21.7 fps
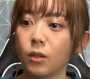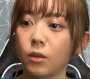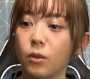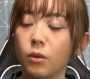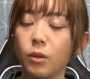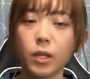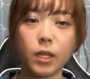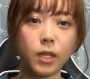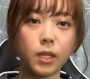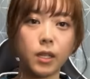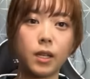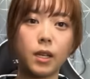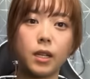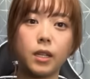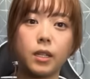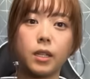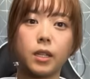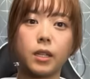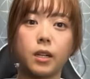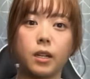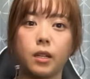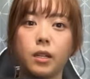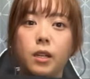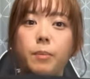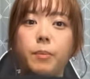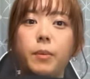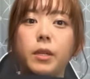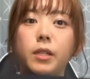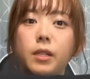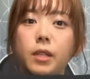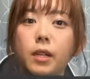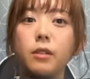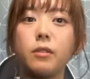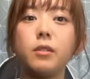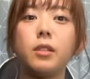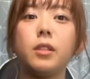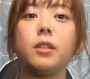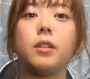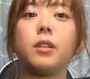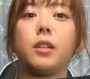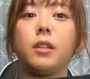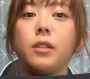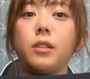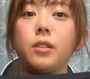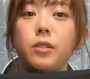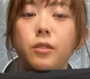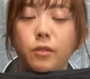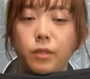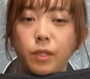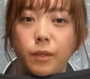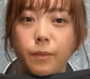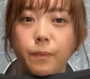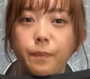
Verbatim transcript: これに変えてからやっぱりなくなったんですよね